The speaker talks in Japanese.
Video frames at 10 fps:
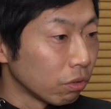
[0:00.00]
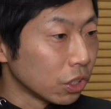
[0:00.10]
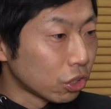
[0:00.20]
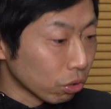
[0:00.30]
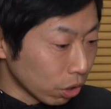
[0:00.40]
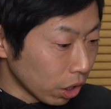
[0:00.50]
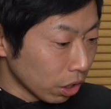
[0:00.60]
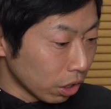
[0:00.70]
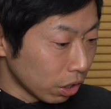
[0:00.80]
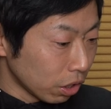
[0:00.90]
う。一応ね、
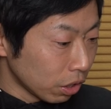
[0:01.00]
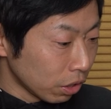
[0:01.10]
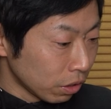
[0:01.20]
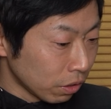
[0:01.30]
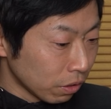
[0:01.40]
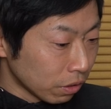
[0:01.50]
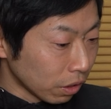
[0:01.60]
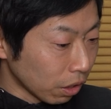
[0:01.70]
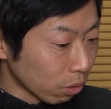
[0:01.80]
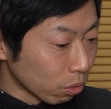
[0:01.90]

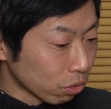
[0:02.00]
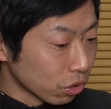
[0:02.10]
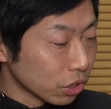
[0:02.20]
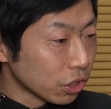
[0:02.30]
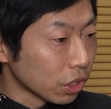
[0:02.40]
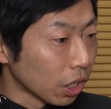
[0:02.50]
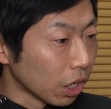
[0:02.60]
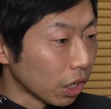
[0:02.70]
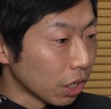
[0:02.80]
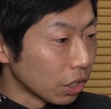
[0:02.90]
なんかログインし
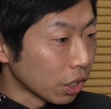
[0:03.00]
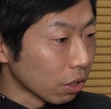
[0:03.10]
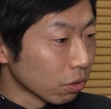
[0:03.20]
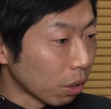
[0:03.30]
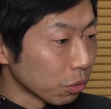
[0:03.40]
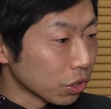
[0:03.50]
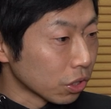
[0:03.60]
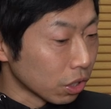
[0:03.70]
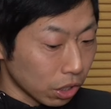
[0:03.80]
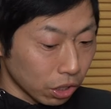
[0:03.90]
ていけるかもし
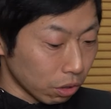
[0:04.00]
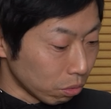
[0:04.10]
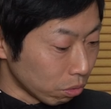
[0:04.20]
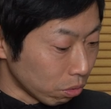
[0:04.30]
れないけど、